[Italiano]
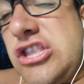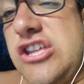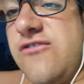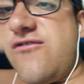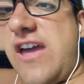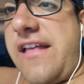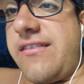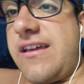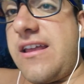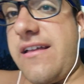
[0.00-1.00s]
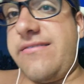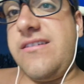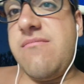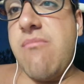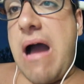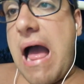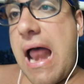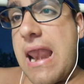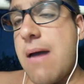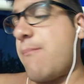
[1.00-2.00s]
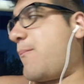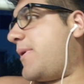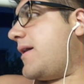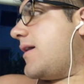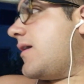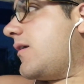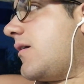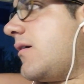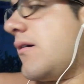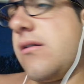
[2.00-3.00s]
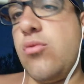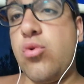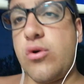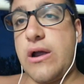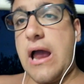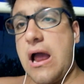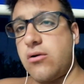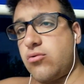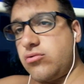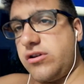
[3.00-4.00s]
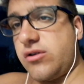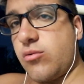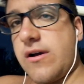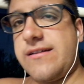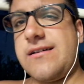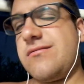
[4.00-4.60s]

di vendere di bala per Lukaku di qua